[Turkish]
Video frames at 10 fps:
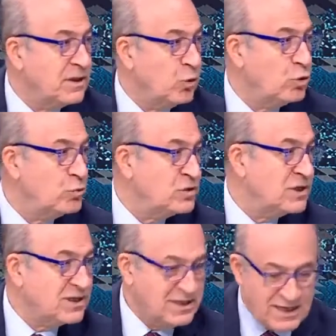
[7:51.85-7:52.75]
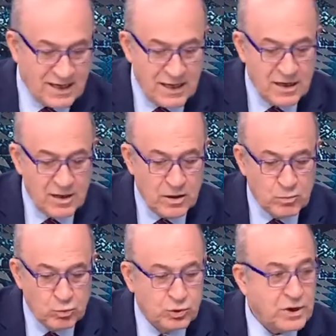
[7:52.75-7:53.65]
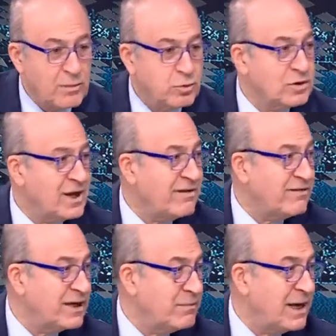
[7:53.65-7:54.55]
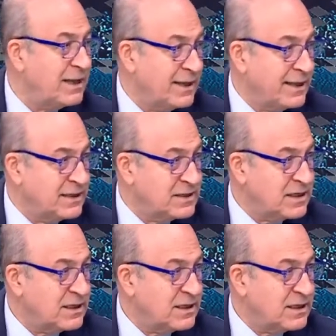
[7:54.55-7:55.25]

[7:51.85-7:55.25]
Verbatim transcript: Önümüzdeki sene bu tablo daha vahim hale gelecek.